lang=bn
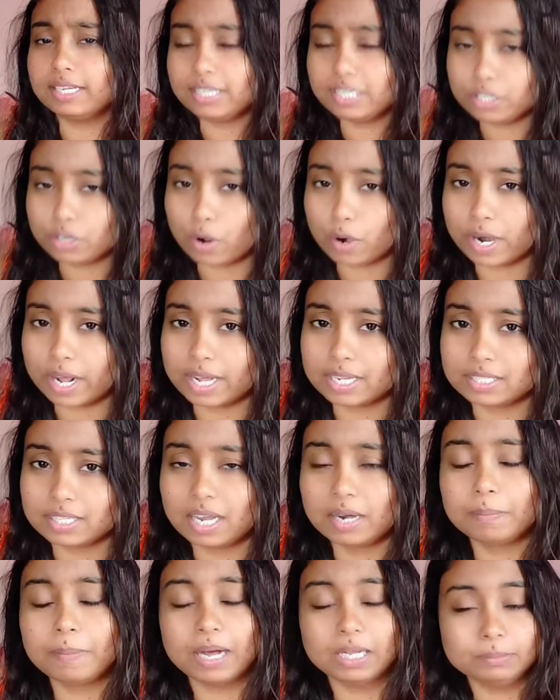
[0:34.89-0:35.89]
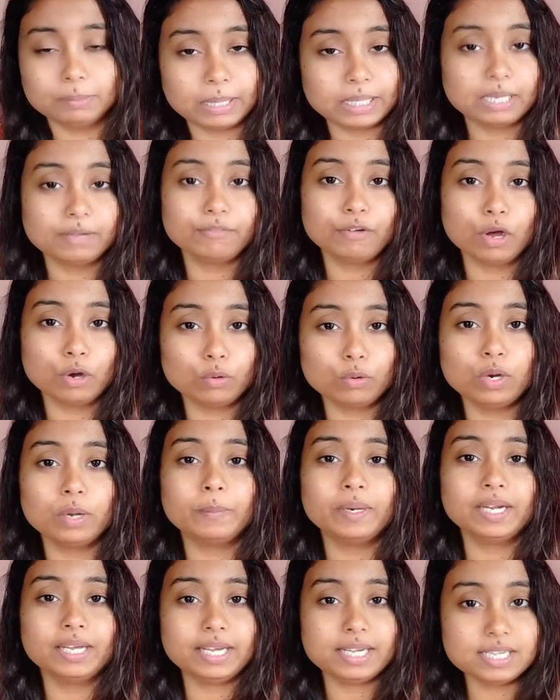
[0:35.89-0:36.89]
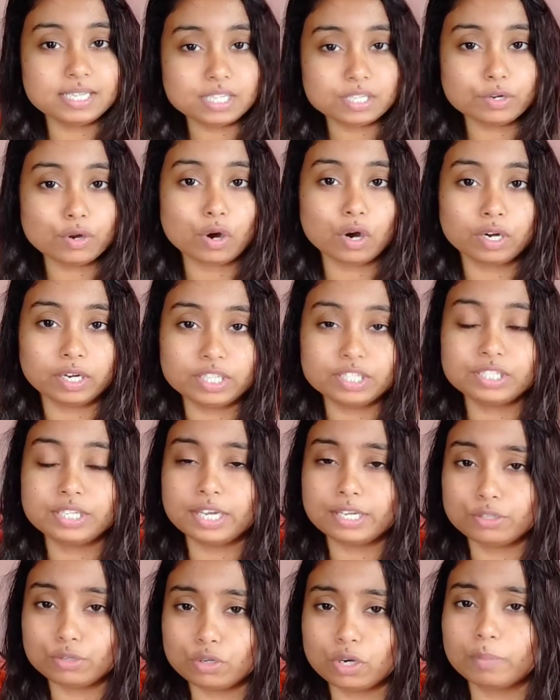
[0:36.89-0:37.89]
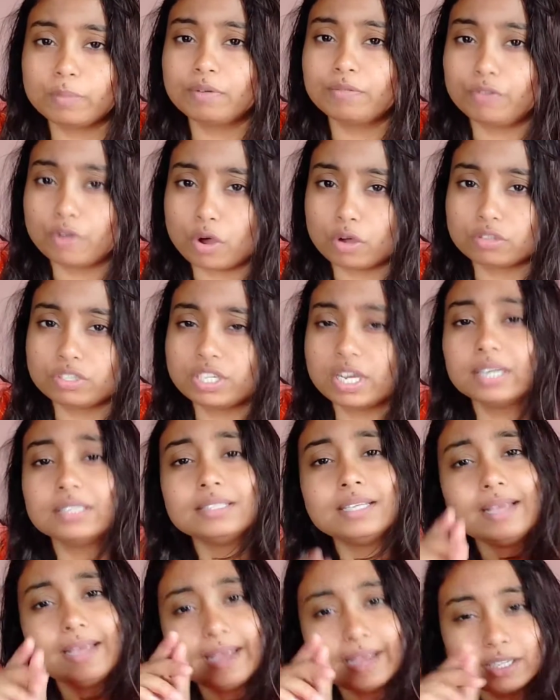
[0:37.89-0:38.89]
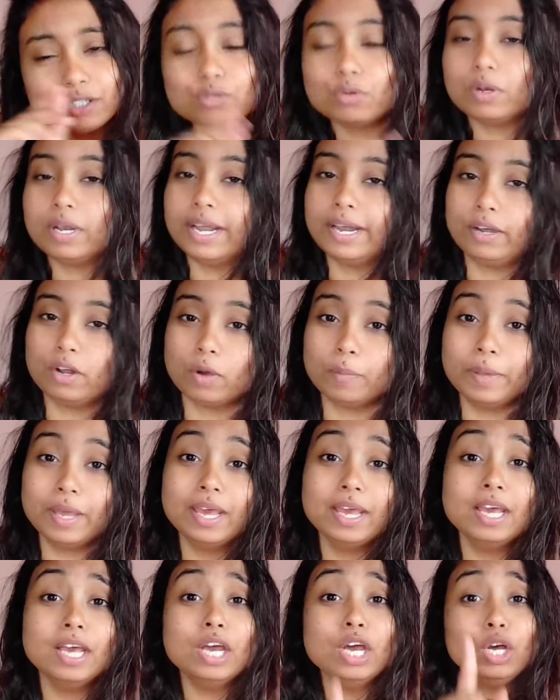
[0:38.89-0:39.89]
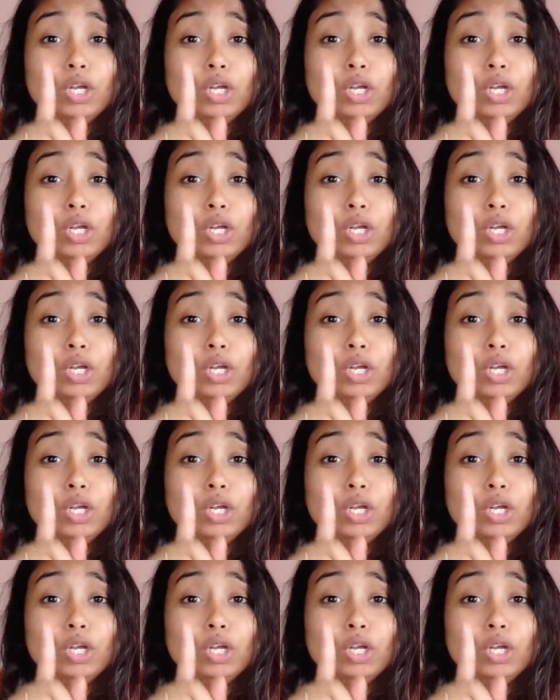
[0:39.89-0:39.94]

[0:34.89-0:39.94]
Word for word: এডিট করা আছে আর বাদ বাকি ব্লগগুলো আমার এডিট করা নেই সেই জন্য আমার ব্লগ ছাড়তে একটু লেট হবে